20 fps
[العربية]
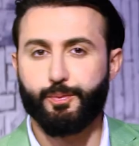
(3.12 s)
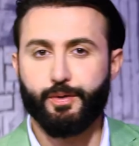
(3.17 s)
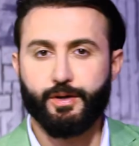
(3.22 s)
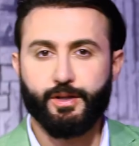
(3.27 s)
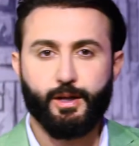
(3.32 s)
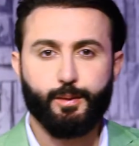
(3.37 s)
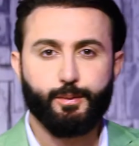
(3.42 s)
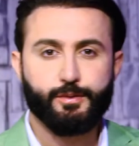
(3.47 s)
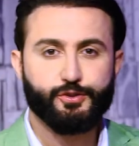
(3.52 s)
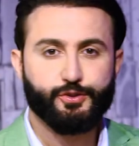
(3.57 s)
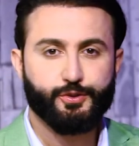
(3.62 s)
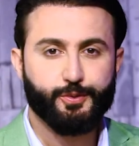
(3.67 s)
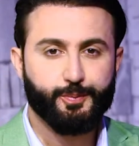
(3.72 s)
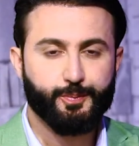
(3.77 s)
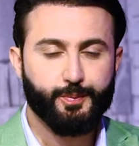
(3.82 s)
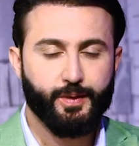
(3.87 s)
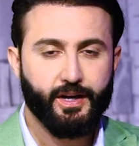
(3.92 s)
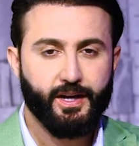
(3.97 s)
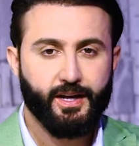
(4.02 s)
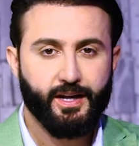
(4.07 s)

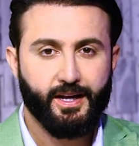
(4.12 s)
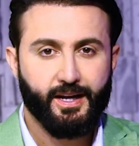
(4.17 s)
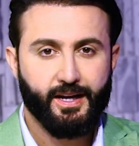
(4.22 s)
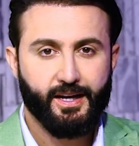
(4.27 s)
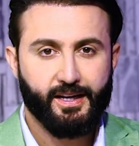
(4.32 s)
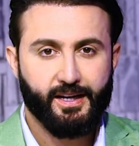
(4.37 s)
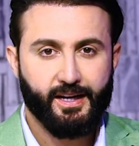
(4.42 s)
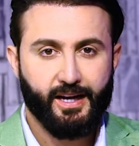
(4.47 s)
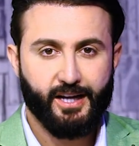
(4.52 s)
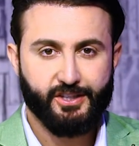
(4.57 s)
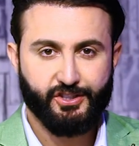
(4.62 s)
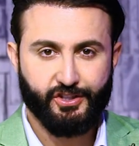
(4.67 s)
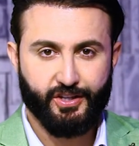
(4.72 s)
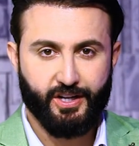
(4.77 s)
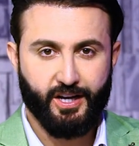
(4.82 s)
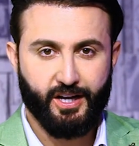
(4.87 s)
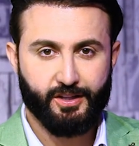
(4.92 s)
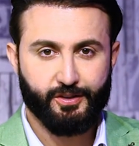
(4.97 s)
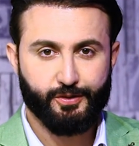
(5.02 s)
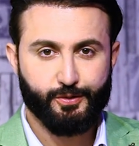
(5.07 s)
برنامجكم حش
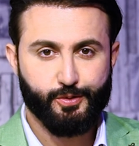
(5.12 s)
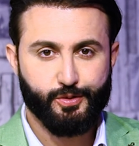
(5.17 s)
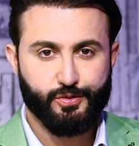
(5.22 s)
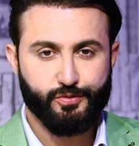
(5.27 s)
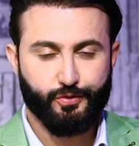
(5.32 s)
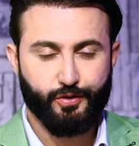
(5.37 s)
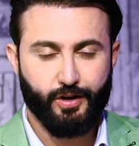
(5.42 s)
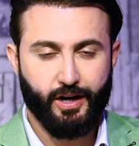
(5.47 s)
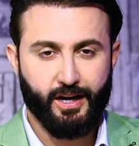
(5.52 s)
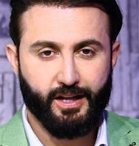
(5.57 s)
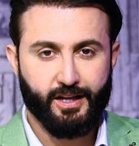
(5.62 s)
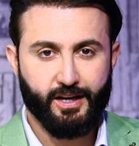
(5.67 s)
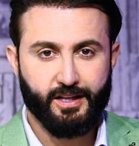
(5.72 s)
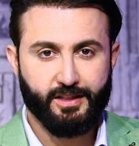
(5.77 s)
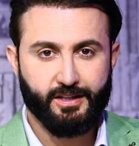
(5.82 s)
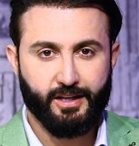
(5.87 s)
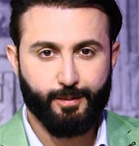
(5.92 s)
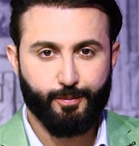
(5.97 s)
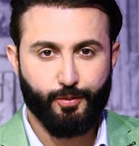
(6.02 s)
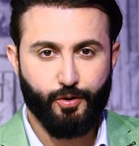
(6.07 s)
علاقه تقدرون تشوفون كل
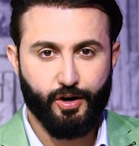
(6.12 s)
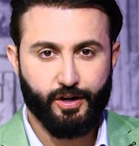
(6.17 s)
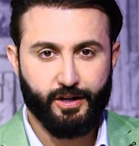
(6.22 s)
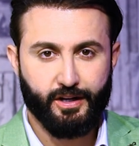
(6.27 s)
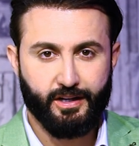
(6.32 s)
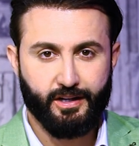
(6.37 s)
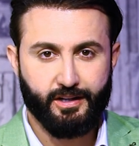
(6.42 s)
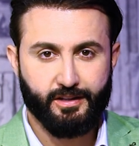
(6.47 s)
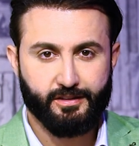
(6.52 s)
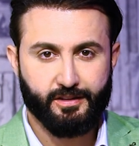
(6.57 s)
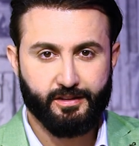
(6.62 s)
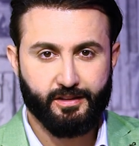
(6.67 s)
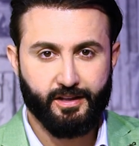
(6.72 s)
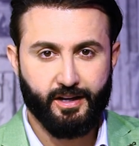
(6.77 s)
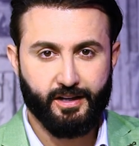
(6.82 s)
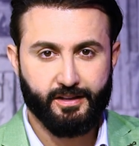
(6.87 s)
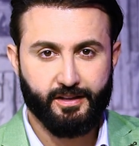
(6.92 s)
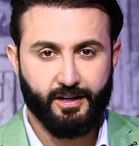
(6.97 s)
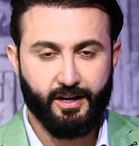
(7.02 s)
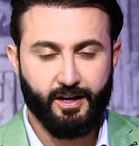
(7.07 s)
حلقاتنا على المواقع اللي
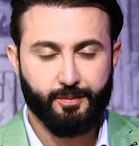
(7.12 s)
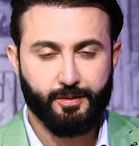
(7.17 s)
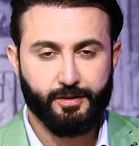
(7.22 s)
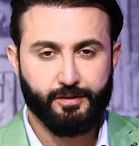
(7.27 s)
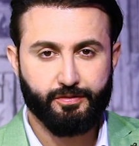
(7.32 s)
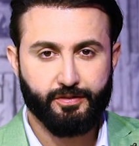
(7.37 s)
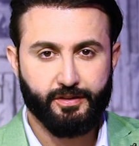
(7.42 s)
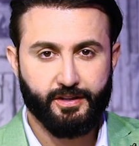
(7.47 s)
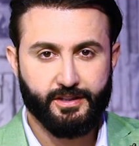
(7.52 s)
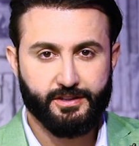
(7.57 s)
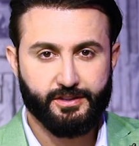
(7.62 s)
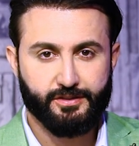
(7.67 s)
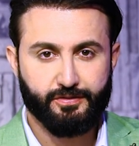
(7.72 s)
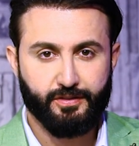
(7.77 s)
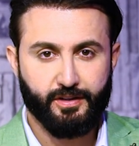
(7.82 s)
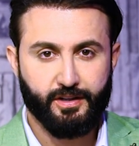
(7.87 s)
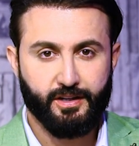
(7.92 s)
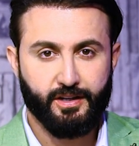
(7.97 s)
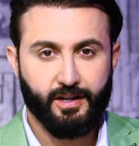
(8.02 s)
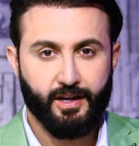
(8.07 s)
تطلع دائما في
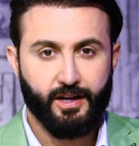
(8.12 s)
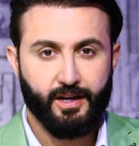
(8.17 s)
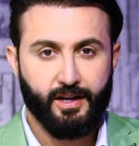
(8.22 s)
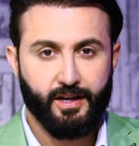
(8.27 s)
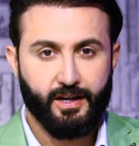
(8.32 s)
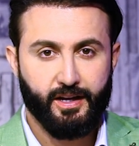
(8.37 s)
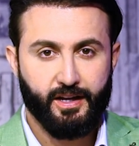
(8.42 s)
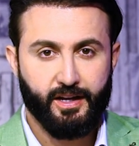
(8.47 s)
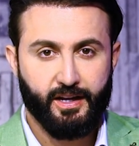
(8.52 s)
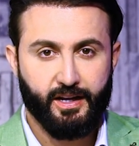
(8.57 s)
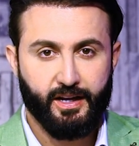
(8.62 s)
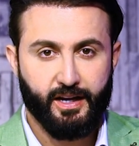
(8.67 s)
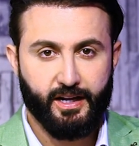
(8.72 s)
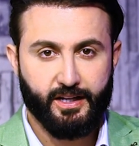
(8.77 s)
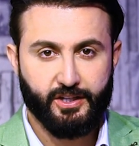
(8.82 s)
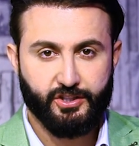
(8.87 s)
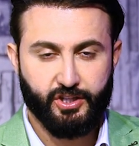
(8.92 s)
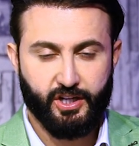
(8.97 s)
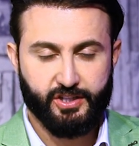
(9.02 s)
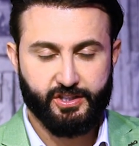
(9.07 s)
اسفل
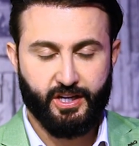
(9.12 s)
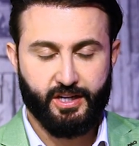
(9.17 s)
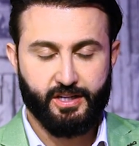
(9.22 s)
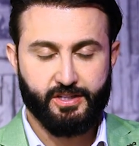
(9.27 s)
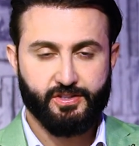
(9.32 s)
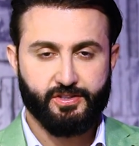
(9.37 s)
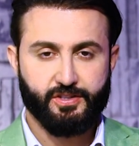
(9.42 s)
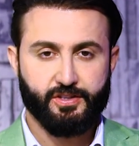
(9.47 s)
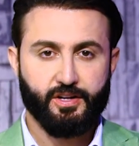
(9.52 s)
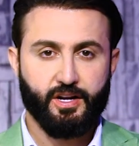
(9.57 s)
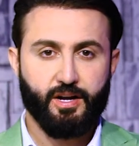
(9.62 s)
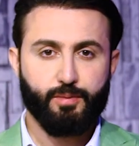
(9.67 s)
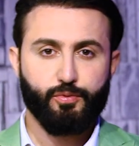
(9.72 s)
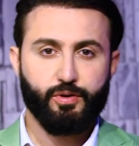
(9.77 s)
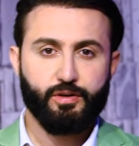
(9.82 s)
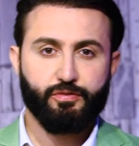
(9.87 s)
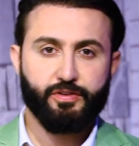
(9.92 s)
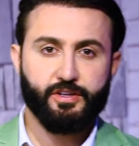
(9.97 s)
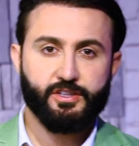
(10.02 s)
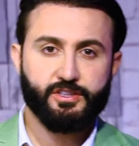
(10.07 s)
الشاشه على الانستغرام
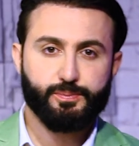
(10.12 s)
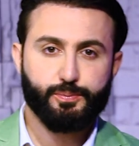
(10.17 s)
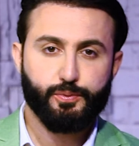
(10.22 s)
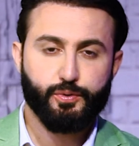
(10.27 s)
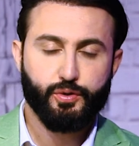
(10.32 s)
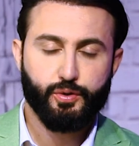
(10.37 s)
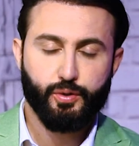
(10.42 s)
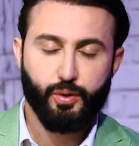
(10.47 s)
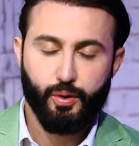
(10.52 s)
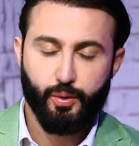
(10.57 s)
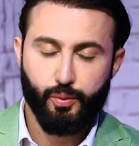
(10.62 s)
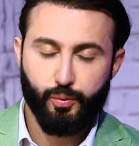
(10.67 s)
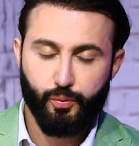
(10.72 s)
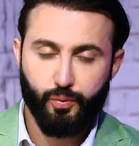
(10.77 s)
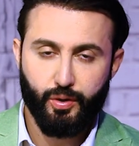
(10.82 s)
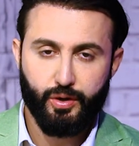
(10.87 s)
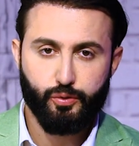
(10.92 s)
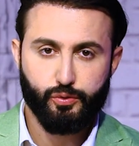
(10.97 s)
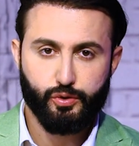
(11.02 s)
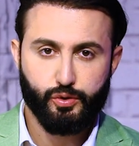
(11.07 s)
والفيسبوك
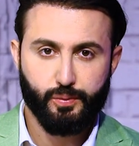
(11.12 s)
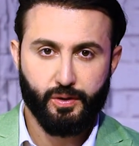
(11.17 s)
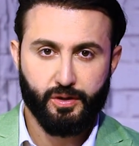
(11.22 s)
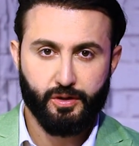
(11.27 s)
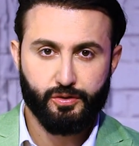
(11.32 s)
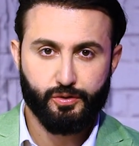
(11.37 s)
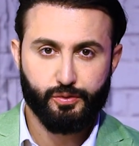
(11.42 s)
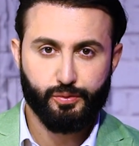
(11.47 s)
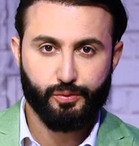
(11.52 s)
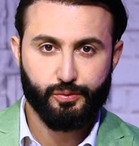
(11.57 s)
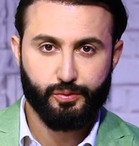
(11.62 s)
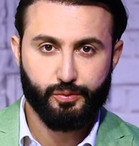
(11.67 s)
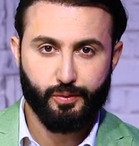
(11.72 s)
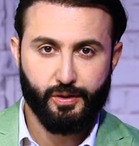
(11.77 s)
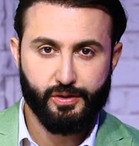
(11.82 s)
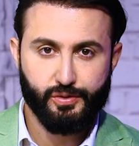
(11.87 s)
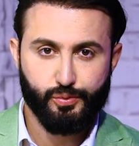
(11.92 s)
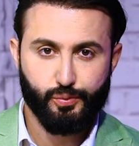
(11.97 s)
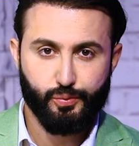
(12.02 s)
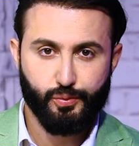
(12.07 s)
واليوتيوب ايضا تقدرون
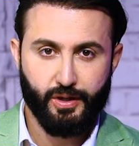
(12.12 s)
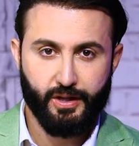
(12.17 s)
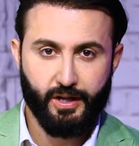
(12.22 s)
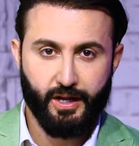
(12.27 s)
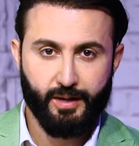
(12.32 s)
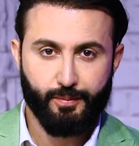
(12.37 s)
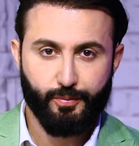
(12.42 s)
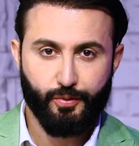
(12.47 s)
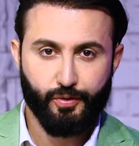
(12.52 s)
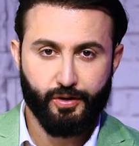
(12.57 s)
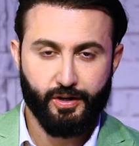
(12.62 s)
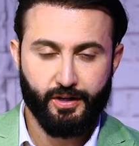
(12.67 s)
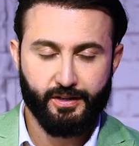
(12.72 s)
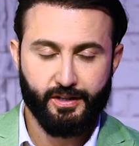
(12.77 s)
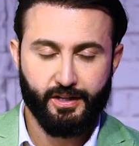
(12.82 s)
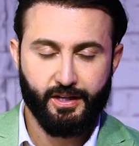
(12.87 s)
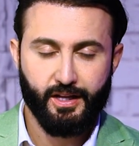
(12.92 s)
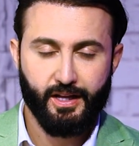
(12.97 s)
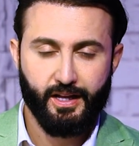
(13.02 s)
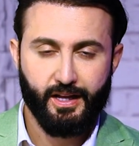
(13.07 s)
تتواصلون ويانا على
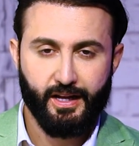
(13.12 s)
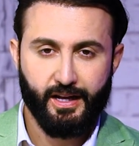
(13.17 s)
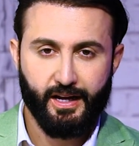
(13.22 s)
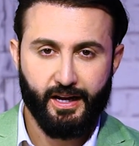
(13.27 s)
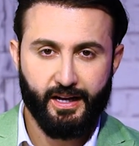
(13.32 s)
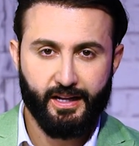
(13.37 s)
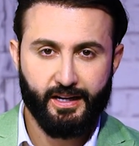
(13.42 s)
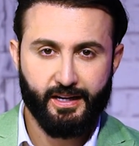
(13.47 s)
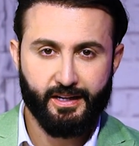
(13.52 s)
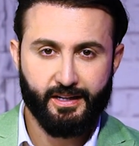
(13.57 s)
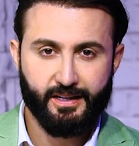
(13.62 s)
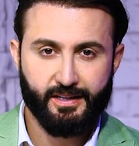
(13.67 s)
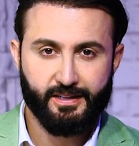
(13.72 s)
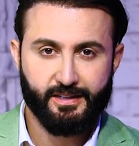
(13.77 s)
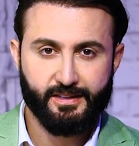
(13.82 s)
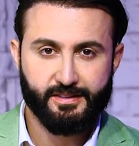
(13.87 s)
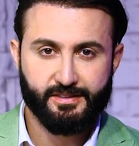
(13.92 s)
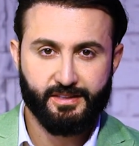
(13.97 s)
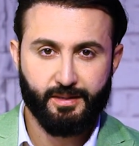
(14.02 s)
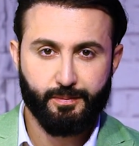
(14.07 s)
موقعنا
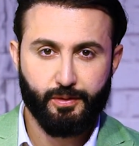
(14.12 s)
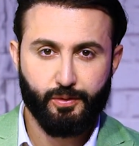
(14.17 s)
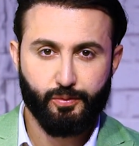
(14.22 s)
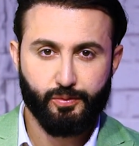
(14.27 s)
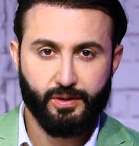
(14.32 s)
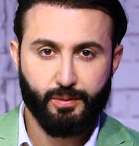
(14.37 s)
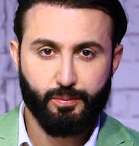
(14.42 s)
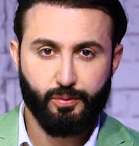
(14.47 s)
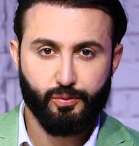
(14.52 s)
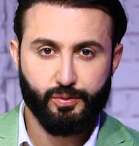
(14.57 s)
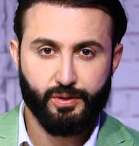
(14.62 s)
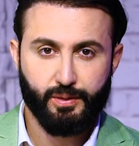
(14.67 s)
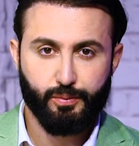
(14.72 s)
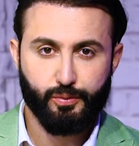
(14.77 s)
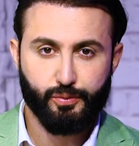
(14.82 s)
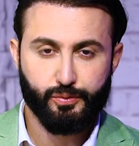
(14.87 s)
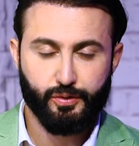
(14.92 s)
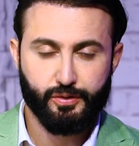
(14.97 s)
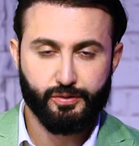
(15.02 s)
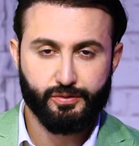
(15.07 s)
الخاص
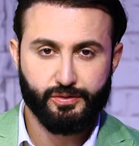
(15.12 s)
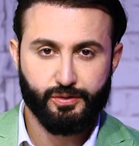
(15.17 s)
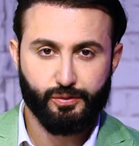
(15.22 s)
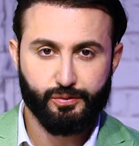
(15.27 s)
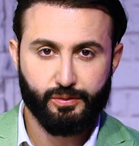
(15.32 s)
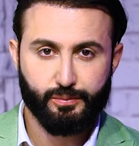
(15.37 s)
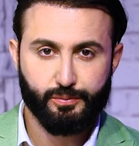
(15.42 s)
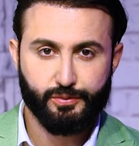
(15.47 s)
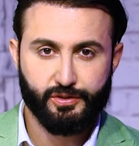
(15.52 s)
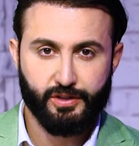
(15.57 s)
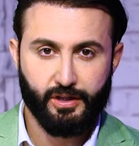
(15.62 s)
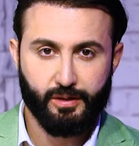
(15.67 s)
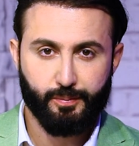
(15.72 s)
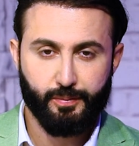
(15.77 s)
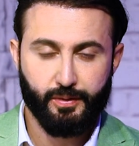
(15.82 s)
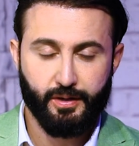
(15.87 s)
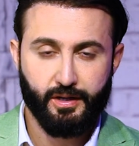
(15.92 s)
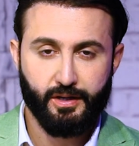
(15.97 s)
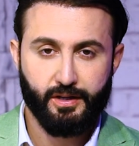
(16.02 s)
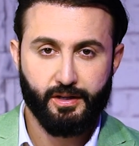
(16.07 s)

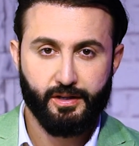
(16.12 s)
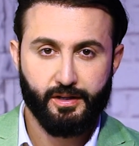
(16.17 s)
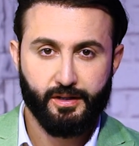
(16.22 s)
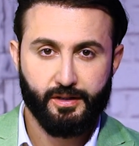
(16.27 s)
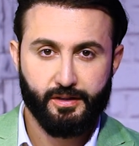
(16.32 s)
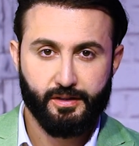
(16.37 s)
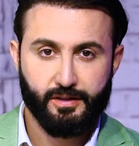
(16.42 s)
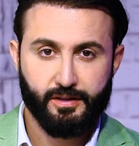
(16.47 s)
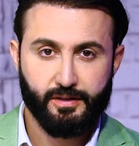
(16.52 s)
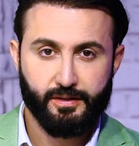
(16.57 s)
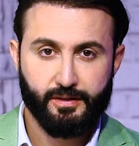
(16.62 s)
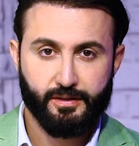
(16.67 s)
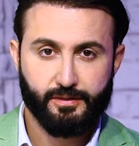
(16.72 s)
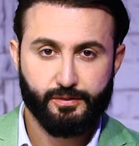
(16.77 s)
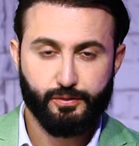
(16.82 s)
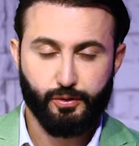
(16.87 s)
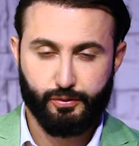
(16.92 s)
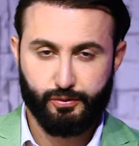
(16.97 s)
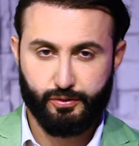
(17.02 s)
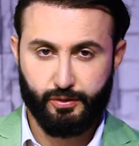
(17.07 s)

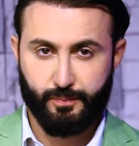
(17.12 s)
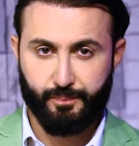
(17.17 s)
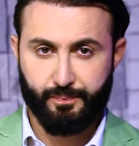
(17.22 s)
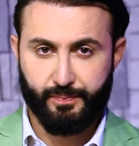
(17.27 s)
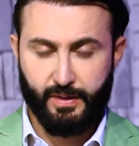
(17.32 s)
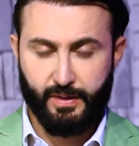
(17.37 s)
www.صوتالمستقبل.com